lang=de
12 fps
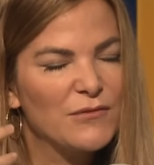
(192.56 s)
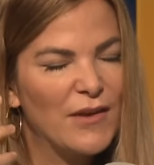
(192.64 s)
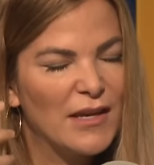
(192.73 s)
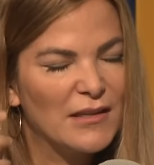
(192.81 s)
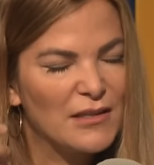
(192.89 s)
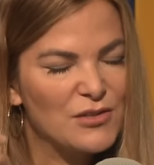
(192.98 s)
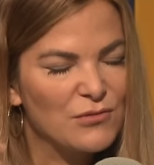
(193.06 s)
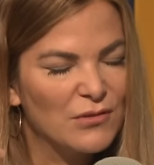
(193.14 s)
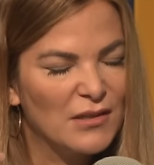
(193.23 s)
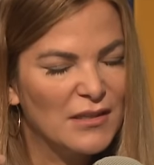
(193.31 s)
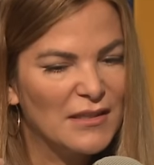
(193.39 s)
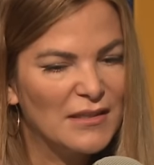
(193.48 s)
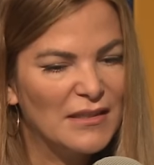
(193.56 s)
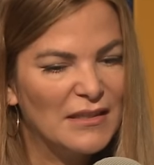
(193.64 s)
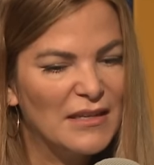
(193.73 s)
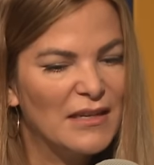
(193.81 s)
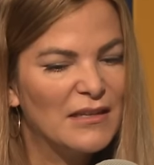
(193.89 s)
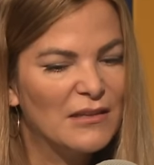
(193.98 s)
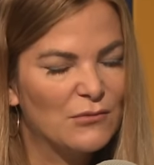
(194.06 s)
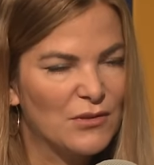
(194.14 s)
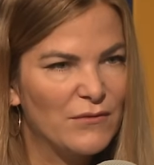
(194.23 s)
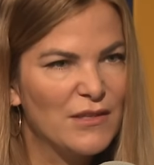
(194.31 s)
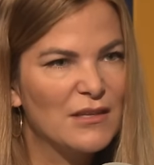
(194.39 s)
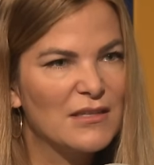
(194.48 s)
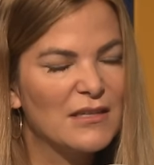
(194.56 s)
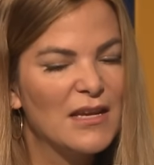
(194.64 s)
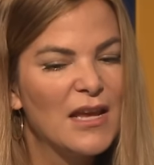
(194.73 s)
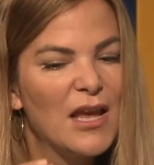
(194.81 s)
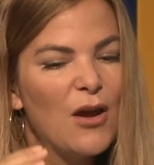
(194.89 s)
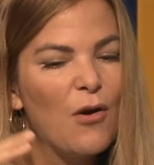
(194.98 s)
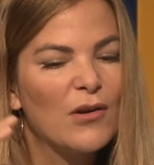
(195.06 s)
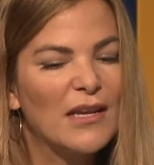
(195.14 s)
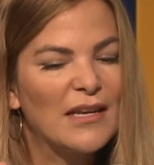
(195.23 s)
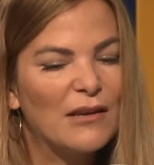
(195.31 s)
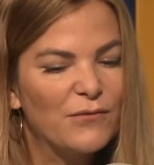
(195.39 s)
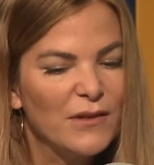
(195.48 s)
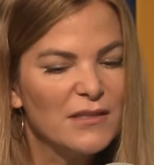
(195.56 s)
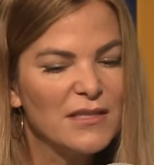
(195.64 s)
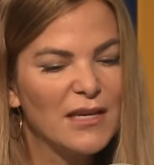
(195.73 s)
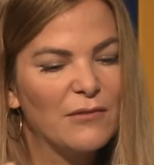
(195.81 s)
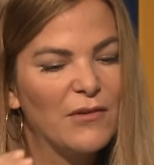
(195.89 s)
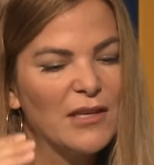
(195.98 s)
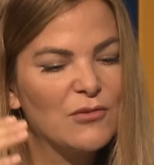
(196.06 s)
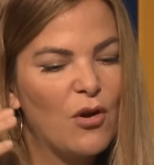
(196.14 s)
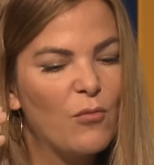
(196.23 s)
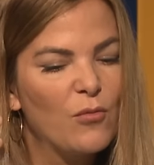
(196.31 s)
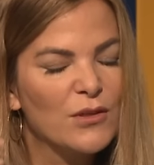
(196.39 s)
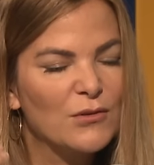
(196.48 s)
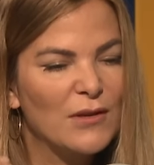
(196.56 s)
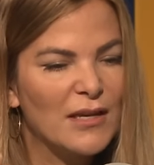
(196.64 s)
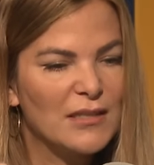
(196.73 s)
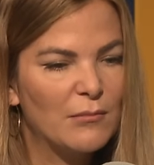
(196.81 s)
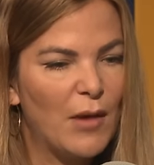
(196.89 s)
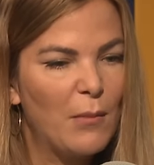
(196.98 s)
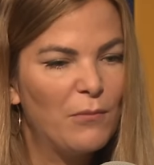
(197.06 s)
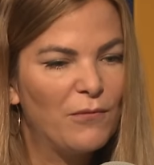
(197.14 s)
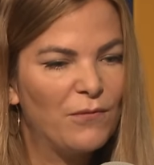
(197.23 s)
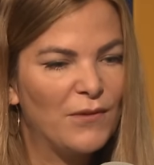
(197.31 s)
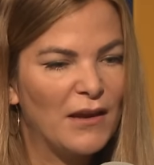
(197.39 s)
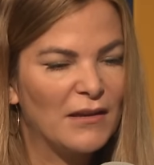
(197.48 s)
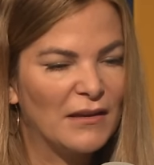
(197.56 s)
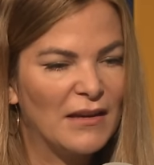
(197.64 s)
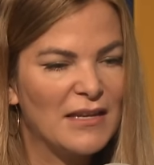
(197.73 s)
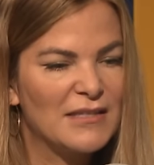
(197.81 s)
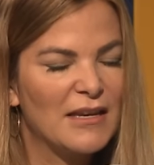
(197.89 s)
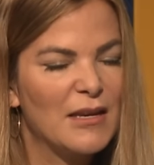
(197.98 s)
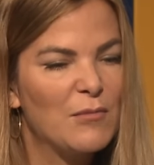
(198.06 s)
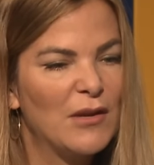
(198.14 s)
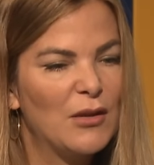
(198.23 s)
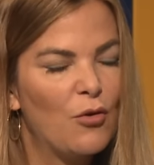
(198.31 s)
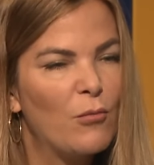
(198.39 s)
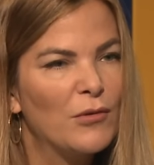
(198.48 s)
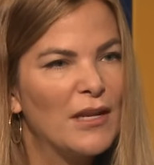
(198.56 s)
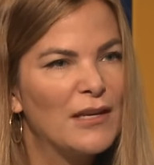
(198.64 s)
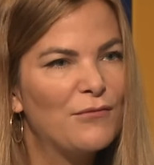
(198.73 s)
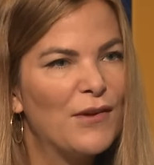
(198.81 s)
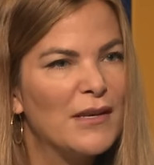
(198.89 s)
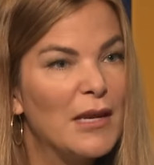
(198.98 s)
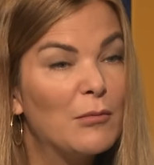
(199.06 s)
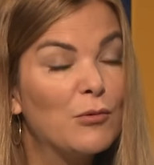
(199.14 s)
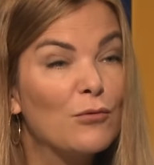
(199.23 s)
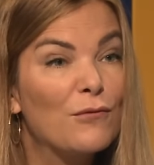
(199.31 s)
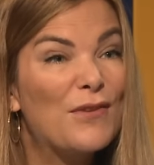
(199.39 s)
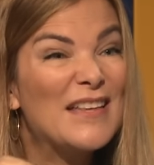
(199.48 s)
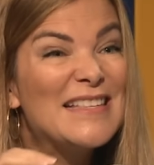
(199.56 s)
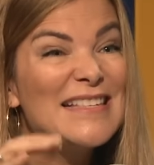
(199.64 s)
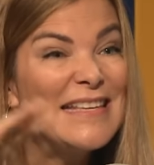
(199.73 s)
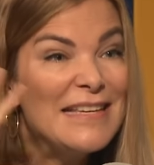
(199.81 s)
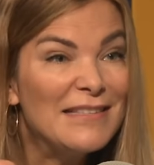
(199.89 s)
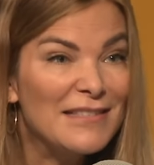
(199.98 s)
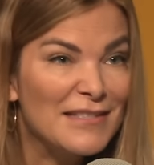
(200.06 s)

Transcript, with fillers: das verändert schon äh, die Dinge, die uns wichtig sind. Und in den 40ern, wenn diese Hormone so langsam abflachen, ich sage immer, die hormonelle Vernebelung verzieht